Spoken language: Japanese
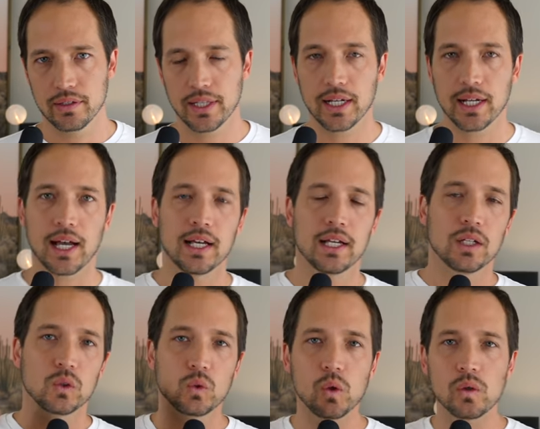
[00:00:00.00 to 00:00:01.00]
だから、
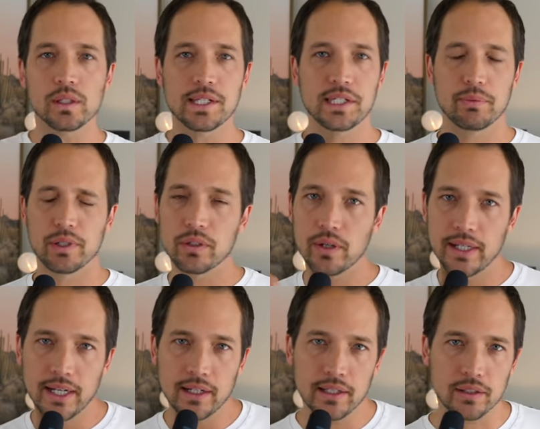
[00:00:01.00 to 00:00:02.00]
どこに自分の
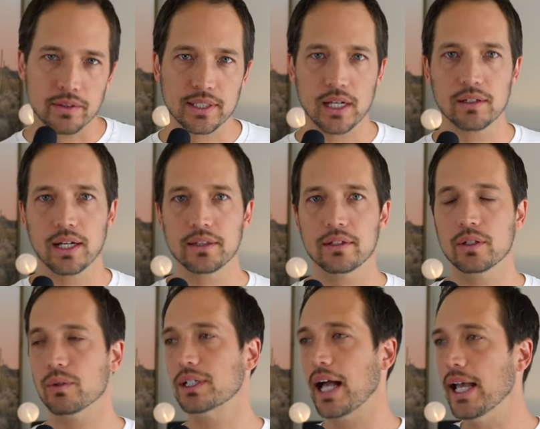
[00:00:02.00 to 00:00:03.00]
エネルギーを使うかっていう
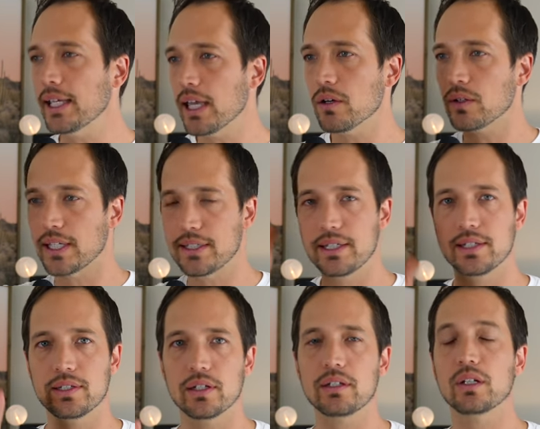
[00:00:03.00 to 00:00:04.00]
と、外見をきっちり
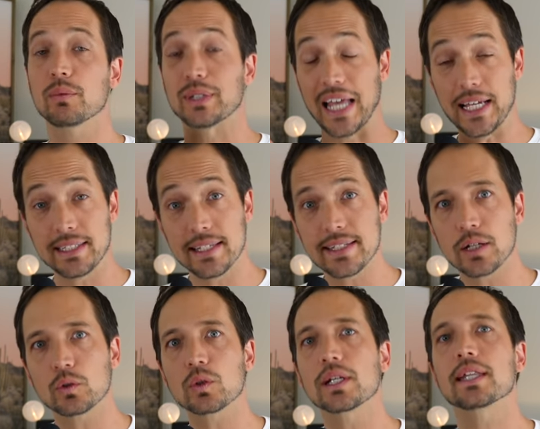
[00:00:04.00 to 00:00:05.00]
するっていうのも大切な
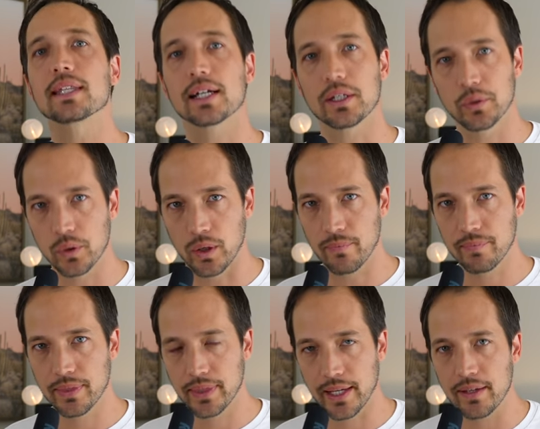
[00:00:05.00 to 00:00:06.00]
ことなんだけ
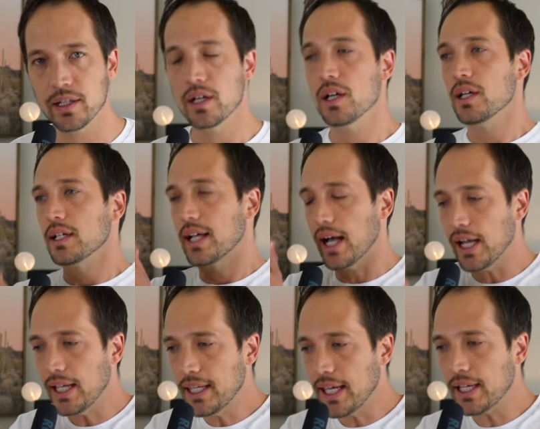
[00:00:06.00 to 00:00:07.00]
ど、ね。
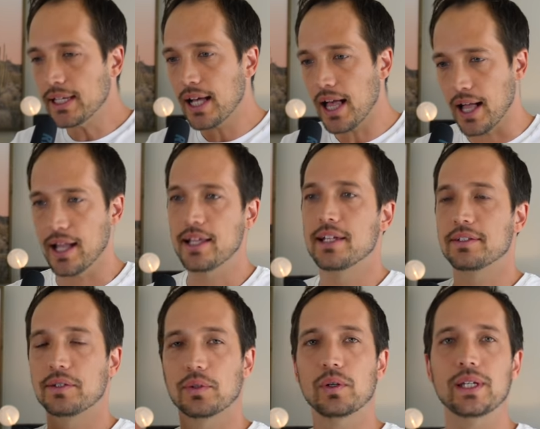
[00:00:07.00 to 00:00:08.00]
外見が
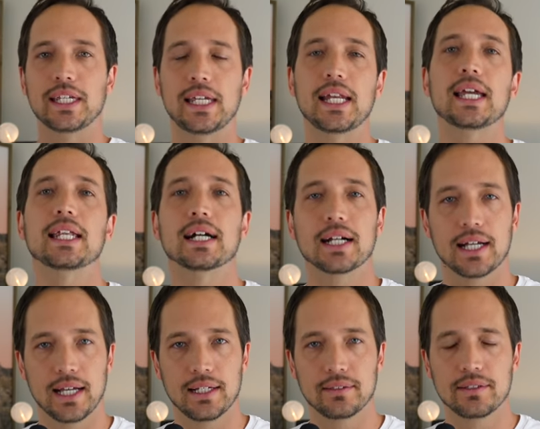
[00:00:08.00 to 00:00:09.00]
すごい綺麗だか
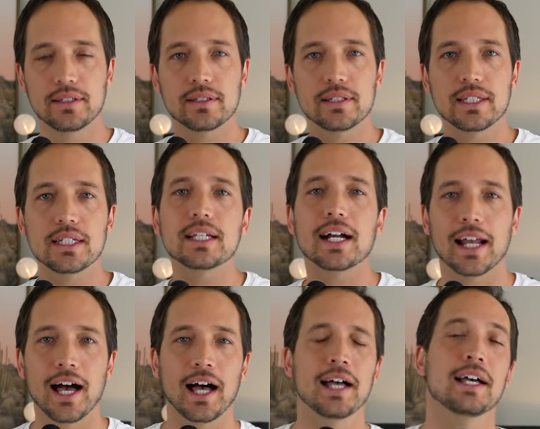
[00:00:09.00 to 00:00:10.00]
ら、美しいか
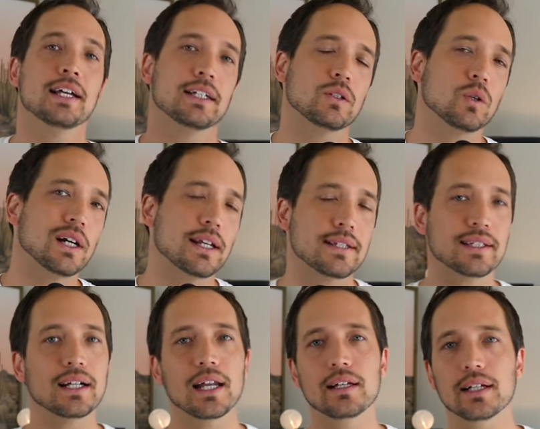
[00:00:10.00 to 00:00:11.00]
ら、人から好
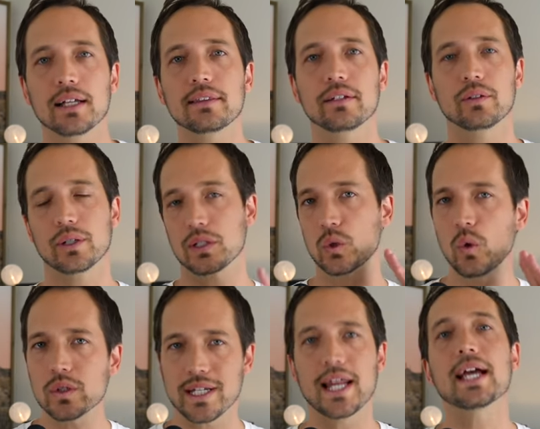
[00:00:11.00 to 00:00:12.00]
かれるかっていうとか、
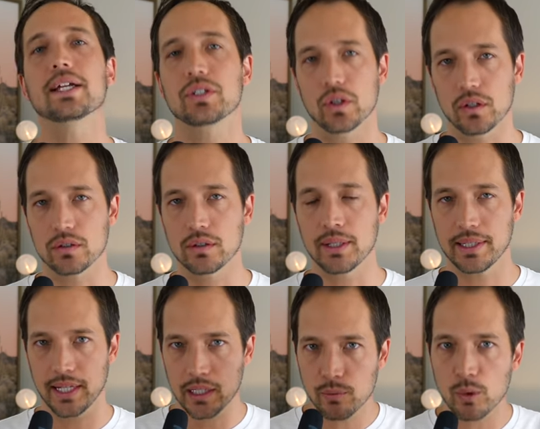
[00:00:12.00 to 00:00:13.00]
そうじゃないでしょ。それは
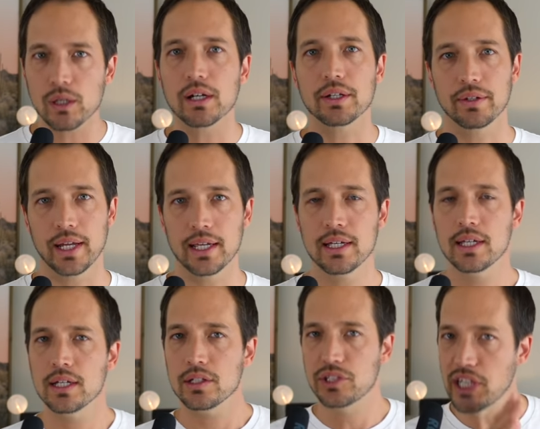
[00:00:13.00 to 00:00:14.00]
誰でもわかるよね。
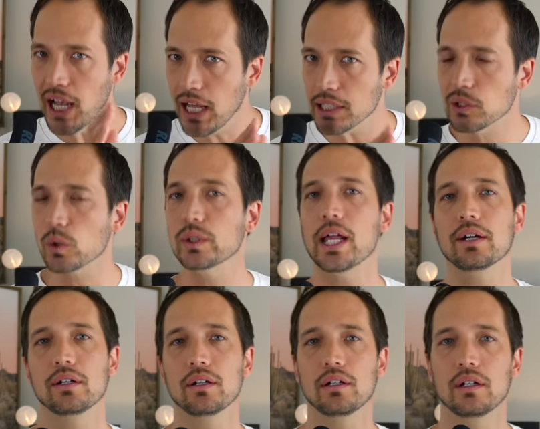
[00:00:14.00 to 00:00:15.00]
じゃあ、どこな
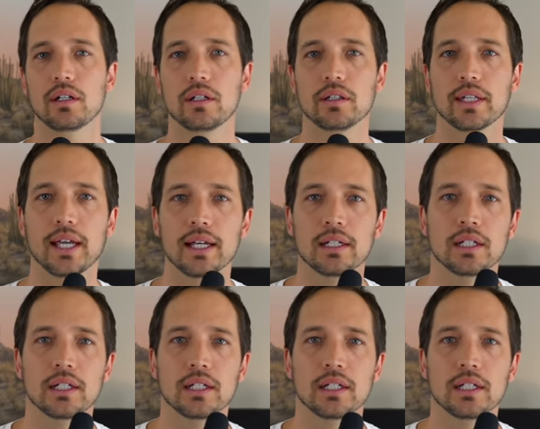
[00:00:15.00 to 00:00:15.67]
の？ね。